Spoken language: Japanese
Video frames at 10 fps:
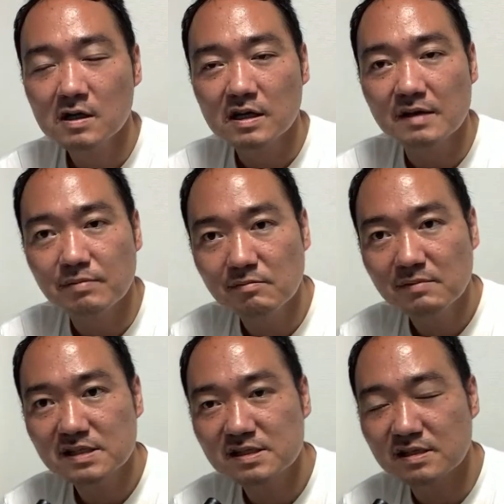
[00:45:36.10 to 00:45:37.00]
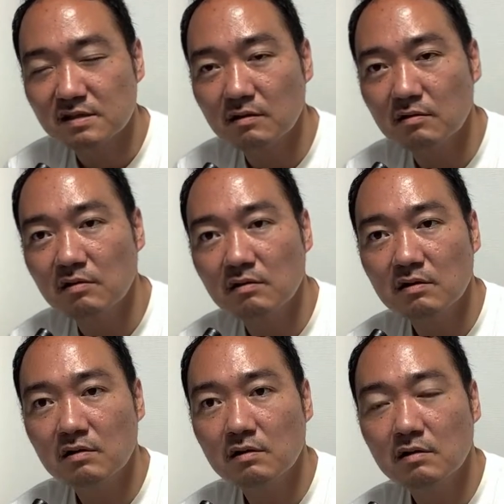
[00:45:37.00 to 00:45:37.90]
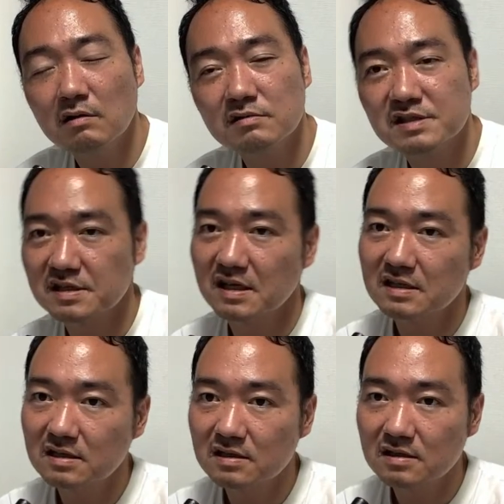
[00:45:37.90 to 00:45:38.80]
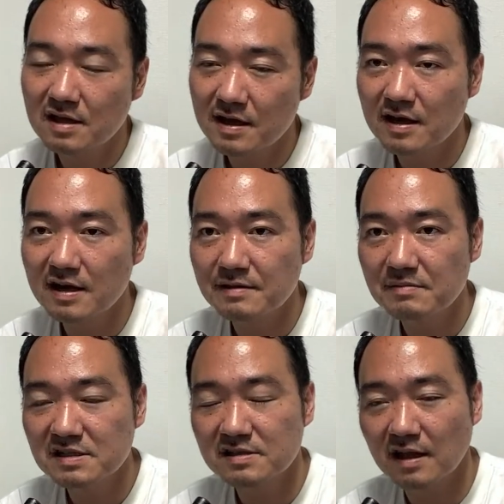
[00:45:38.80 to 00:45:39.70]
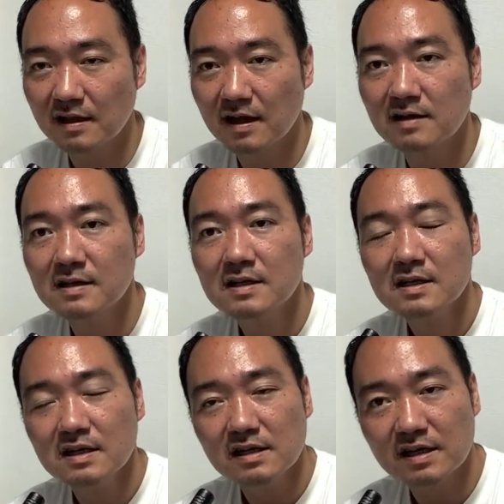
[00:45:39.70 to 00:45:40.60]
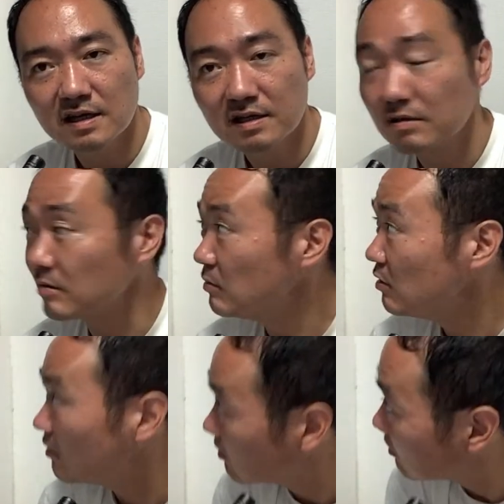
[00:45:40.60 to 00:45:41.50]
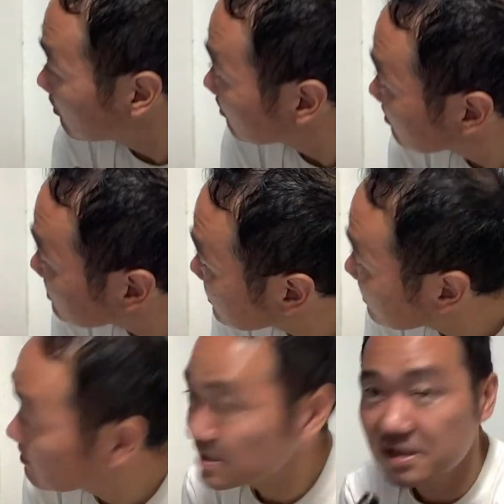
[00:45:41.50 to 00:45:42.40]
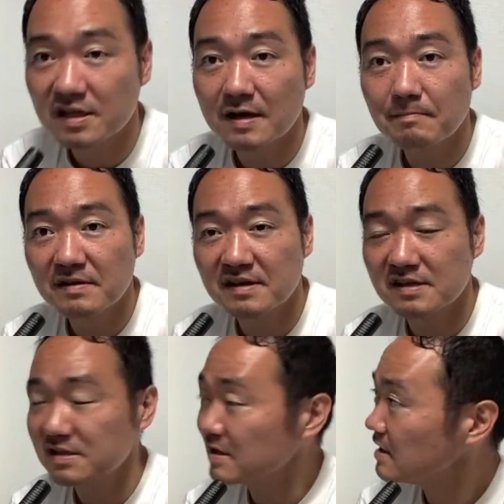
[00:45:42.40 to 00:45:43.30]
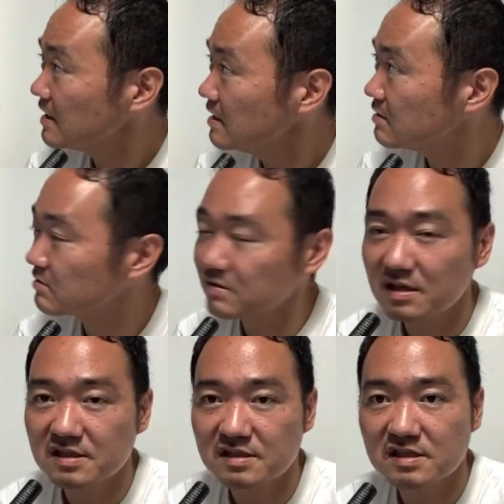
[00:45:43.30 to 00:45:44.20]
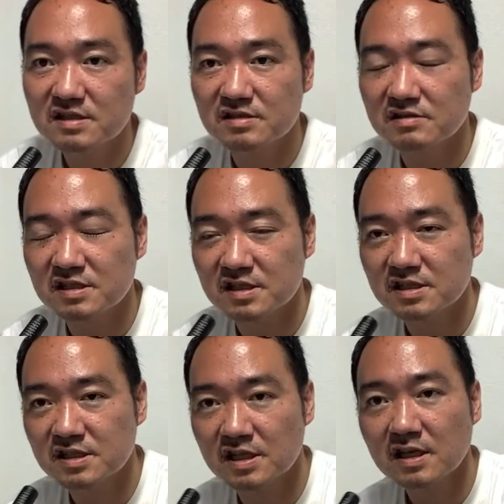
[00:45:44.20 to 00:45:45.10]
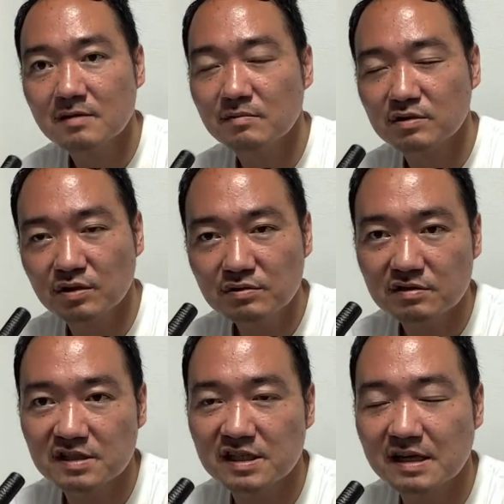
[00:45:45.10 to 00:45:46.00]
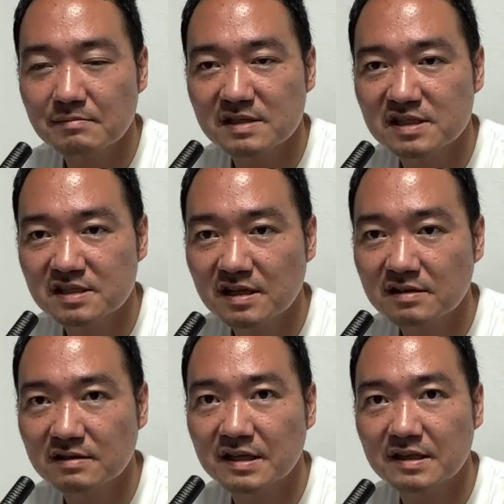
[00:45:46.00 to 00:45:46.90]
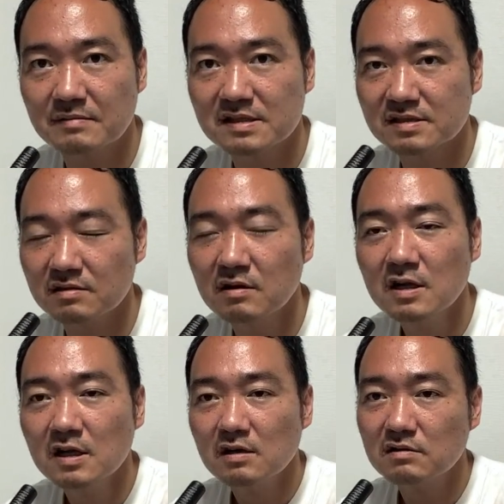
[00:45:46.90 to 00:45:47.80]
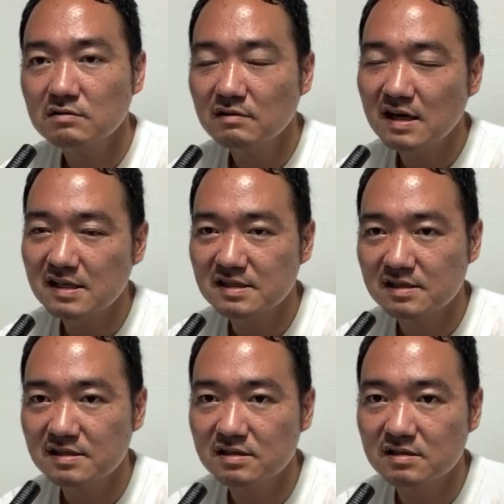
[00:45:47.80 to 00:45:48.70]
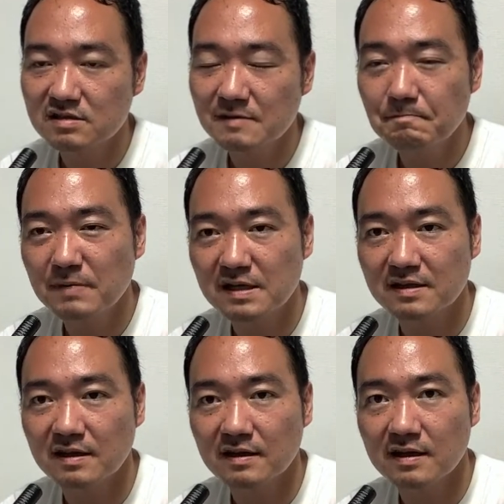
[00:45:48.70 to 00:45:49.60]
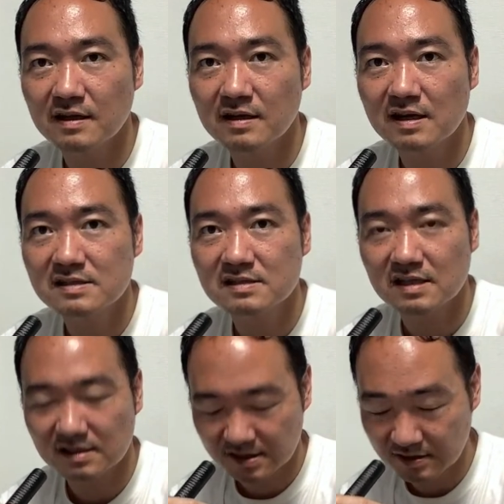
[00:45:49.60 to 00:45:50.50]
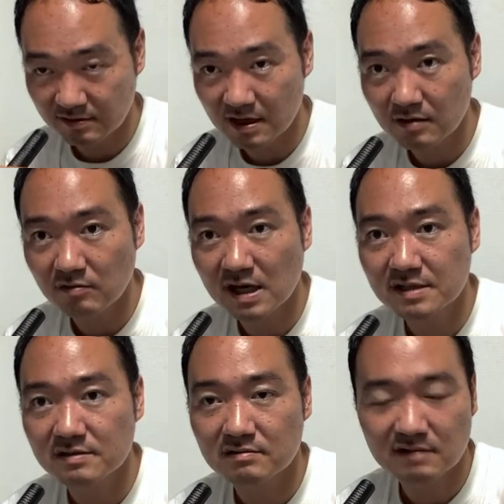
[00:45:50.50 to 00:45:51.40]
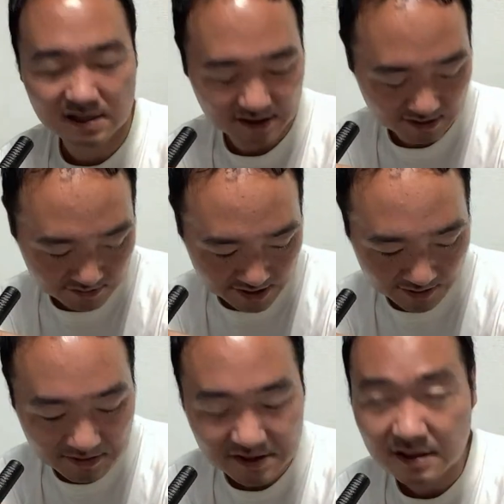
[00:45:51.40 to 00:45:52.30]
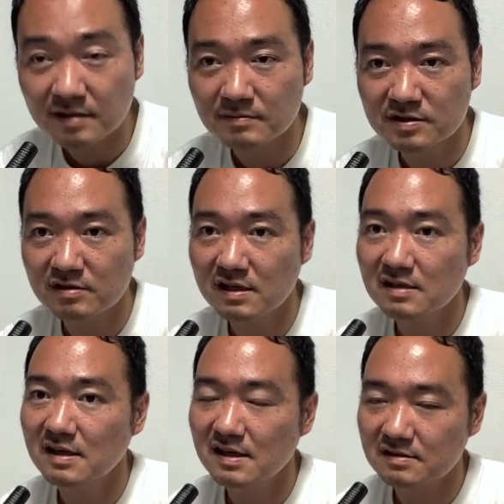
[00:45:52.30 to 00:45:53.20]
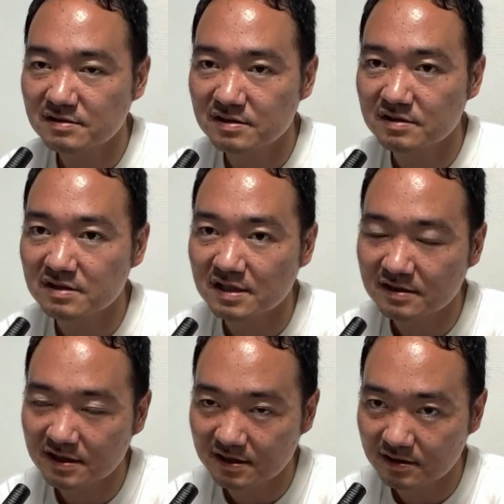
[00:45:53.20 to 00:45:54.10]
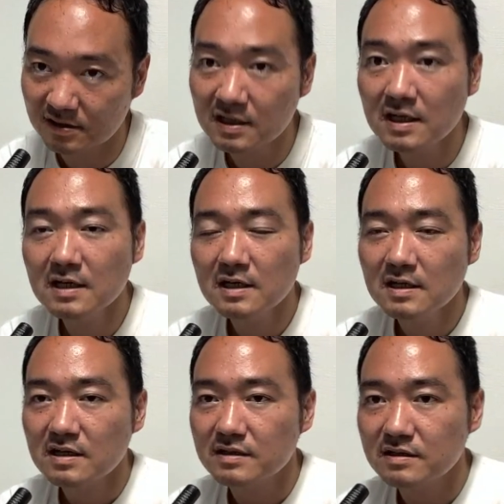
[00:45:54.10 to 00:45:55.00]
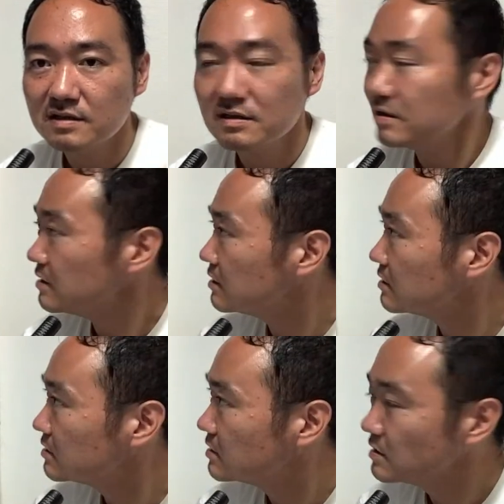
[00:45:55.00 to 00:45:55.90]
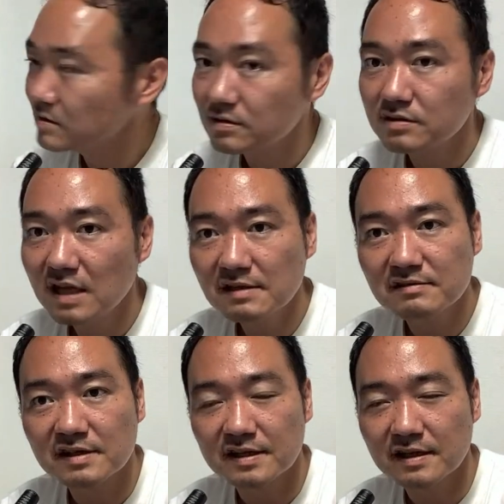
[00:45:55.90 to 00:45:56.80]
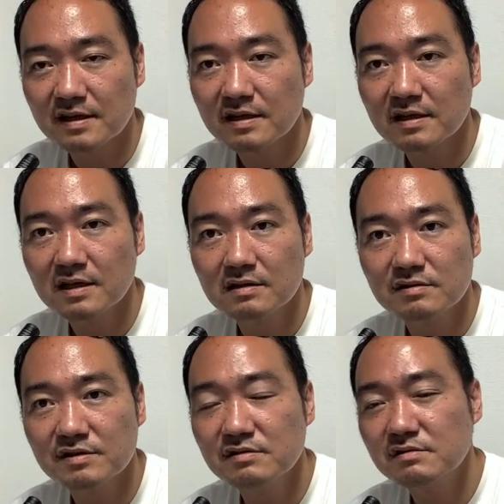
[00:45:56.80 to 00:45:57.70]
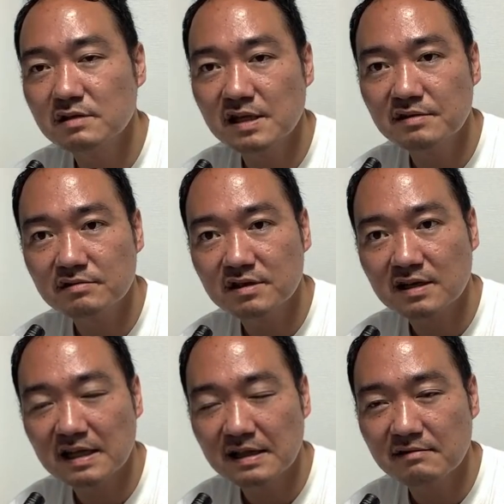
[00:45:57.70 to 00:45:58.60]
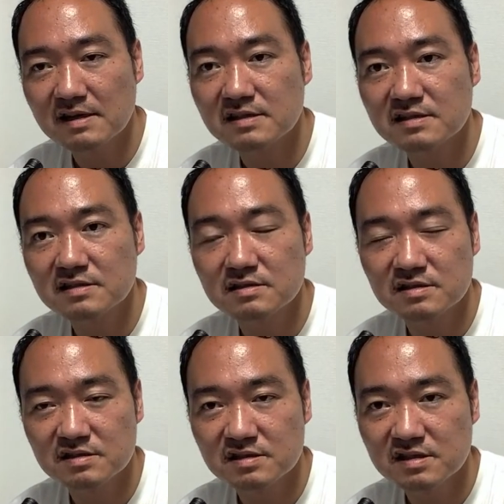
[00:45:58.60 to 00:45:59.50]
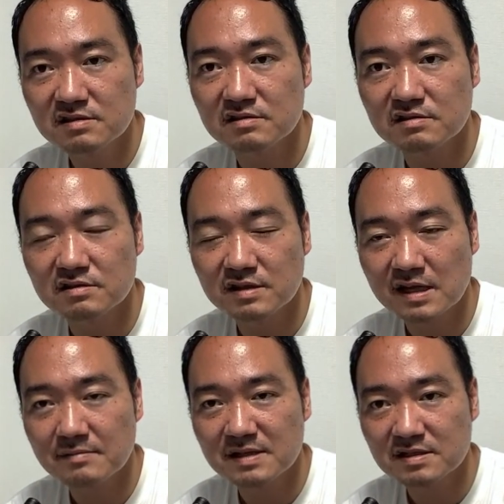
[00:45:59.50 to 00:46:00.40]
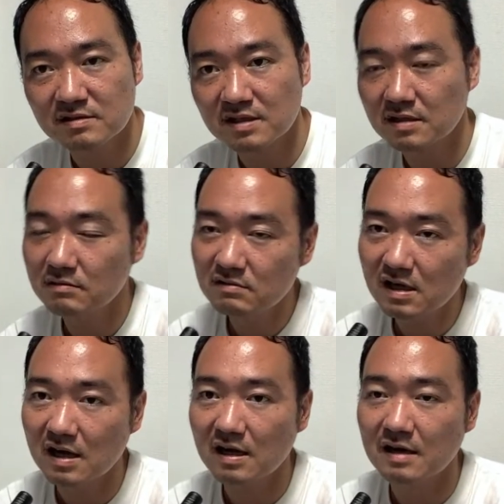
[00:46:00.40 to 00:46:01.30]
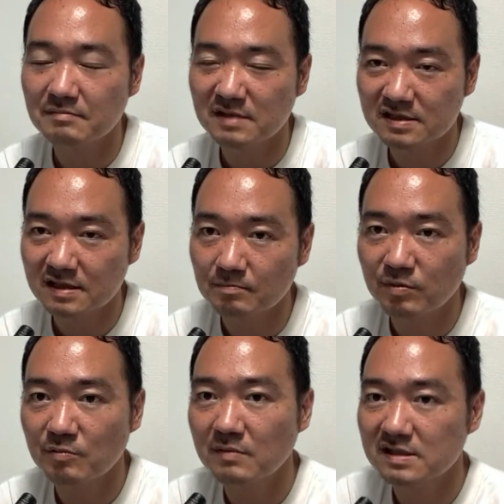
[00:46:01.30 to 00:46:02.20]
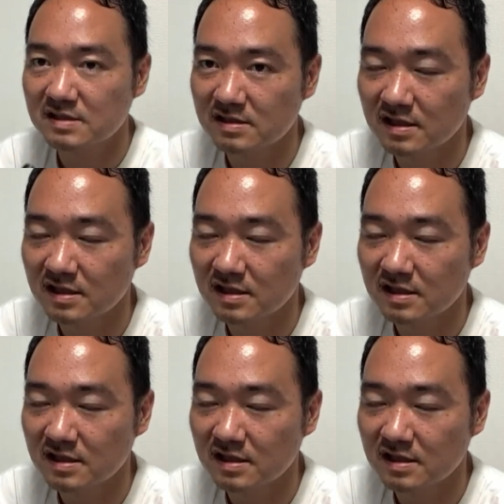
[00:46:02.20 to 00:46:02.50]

えー、盆祭りの時間でありましたら、えー、っともう日が落ちてやっぱ夏至がね6月21日もうどんどん日が短くなってますよ本当は8月いっぱいで、えー、暑さっていうのは終わるわけでございますけどもそれが長く続いちゃっている、えー、なのでね、えー、と夕暮れ時からは涼しくなりますますので、どうか皆さん、盆祭